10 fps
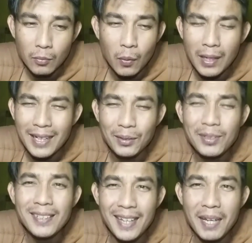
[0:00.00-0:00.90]
Puan itu
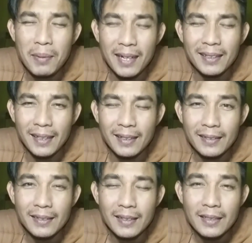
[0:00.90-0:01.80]
sedih banget geng,
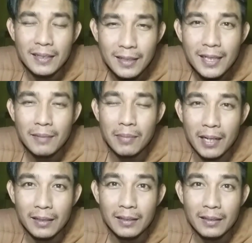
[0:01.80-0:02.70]
sedih
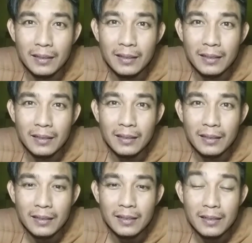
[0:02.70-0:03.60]
banget.
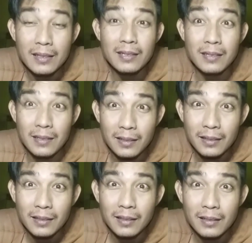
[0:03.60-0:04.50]
Nyesek,
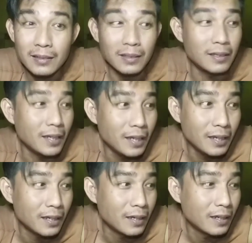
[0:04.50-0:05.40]
sedih,
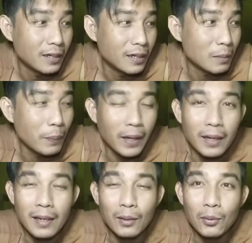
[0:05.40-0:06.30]
dan
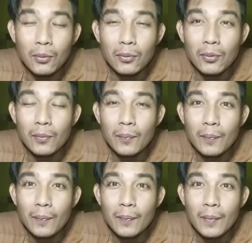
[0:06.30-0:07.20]
pengennya tuh
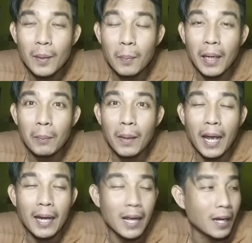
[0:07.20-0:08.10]
pengen
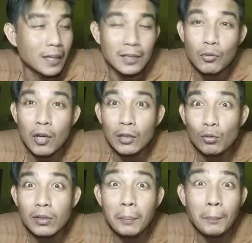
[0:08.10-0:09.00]
berada di
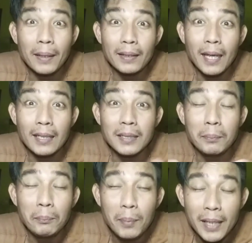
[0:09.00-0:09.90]
suatu tempat yang
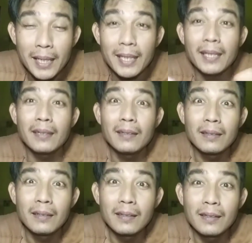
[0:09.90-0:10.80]
sepi,
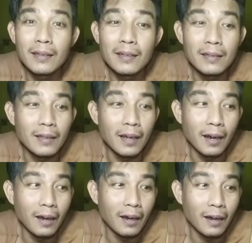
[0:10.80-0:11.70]

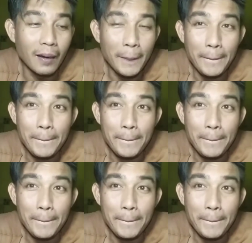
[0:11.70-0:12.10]
yang